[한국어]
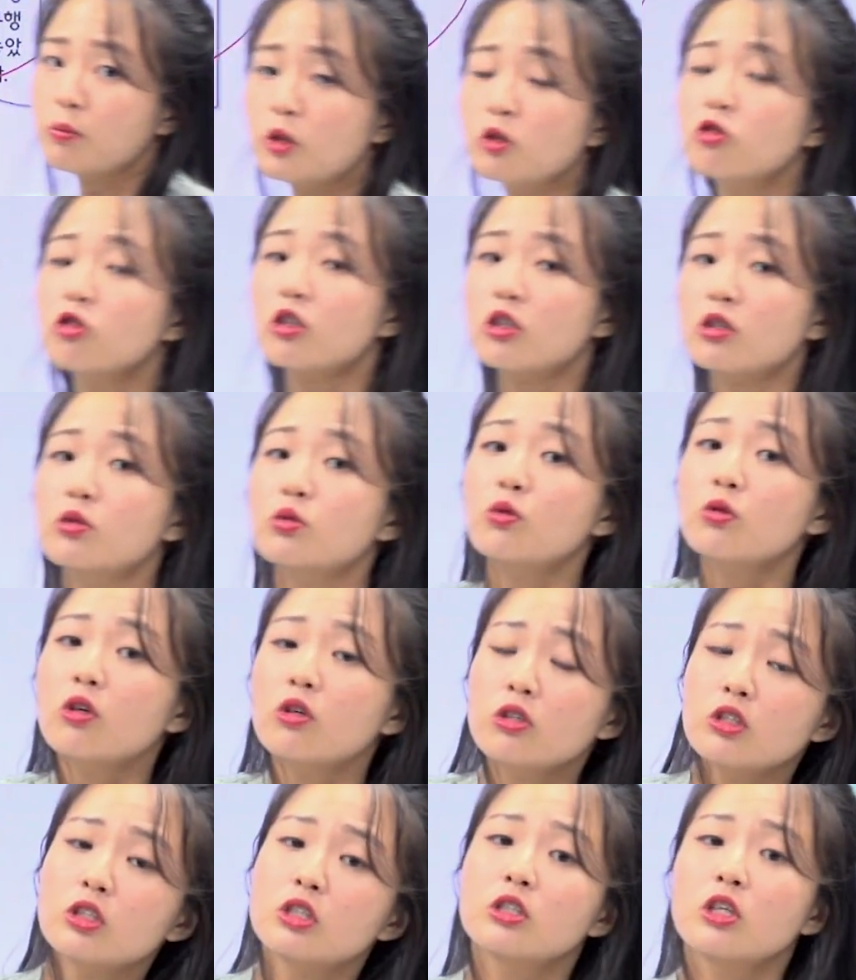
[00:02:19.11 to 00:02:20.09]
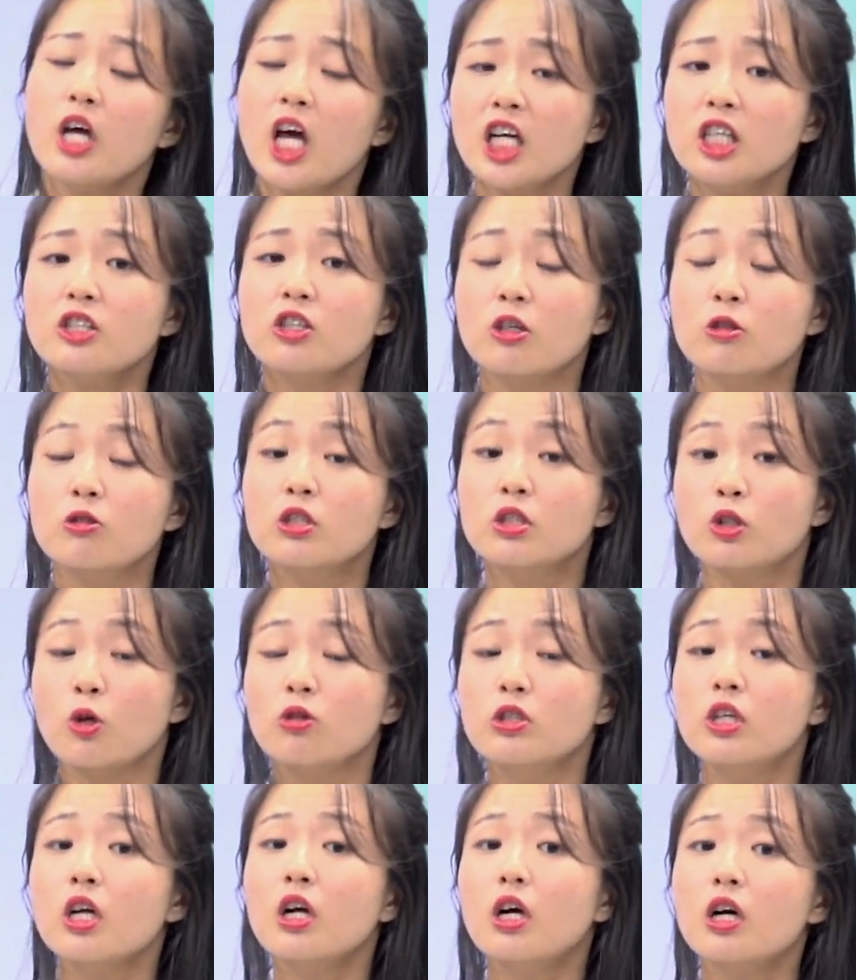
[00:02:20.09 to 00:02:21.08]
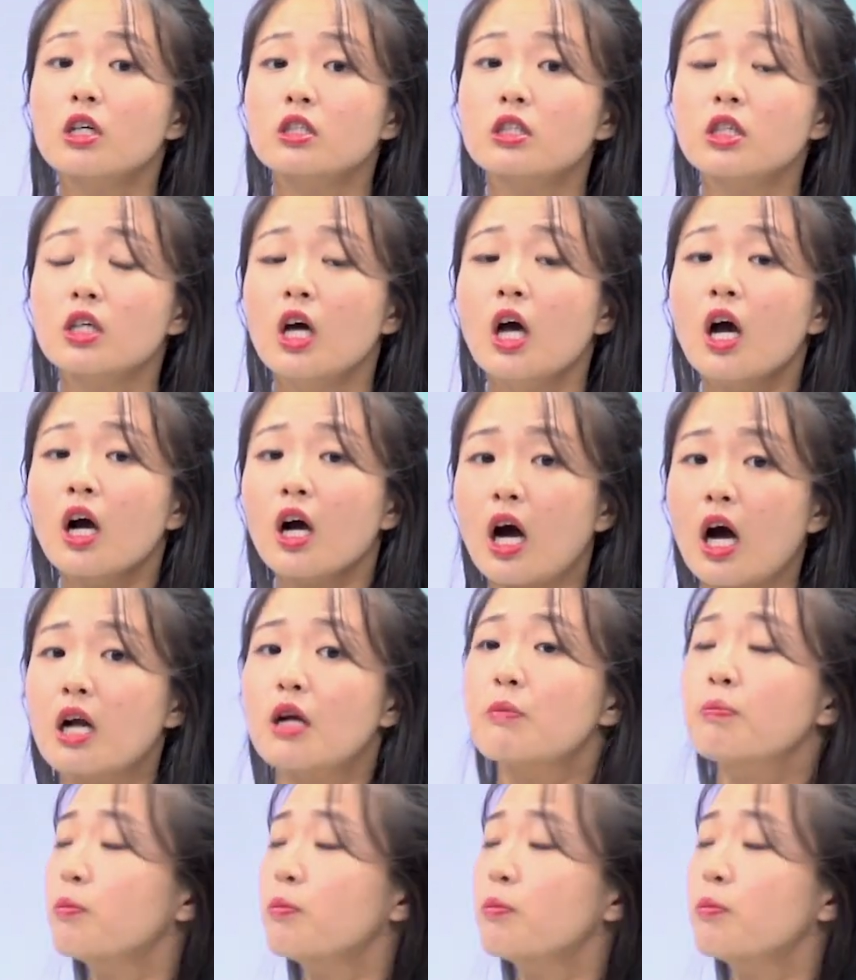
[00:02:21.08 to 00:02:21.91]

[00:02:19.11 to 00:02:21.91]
미국과 소련이 진짜 핵 전쟁까지 갈